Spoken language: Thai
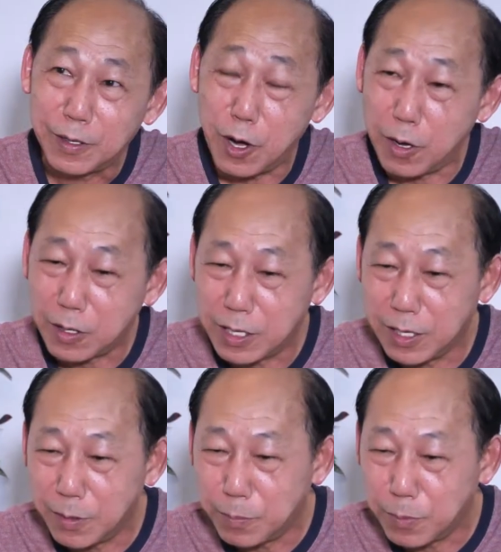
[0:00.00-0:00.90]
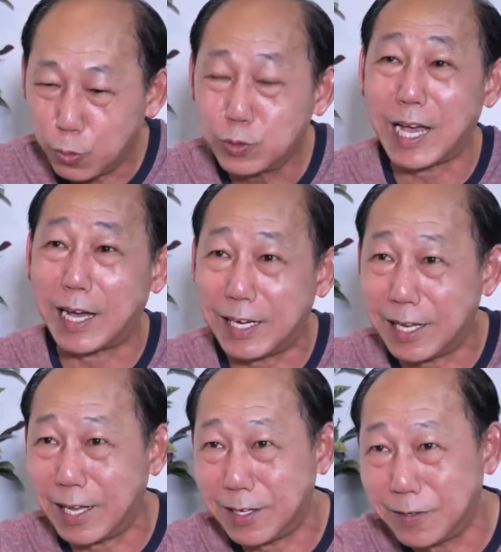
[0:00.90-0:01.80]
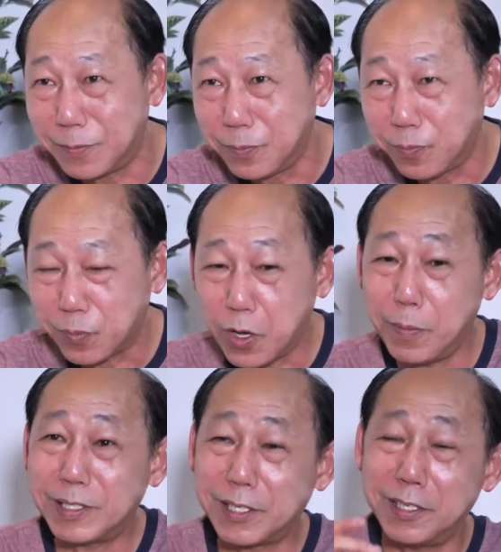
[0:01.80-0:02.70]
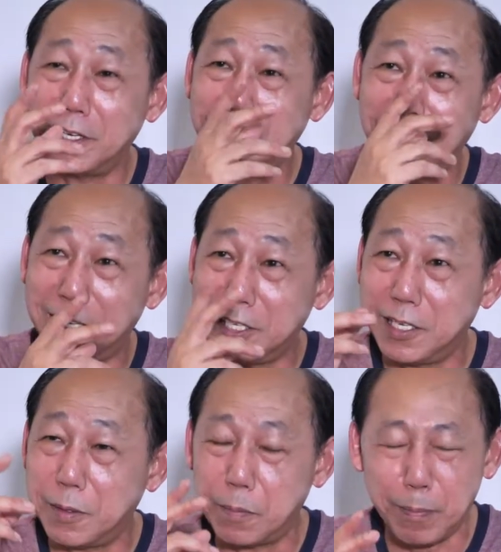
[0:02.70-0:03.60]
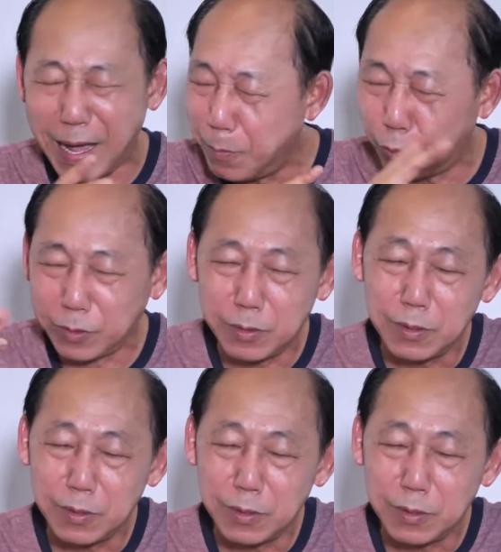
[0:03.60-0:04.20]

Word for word: ก็คือรู้จักกันนั่งนันก็ไปเสนอแต่ละที่ไปหมด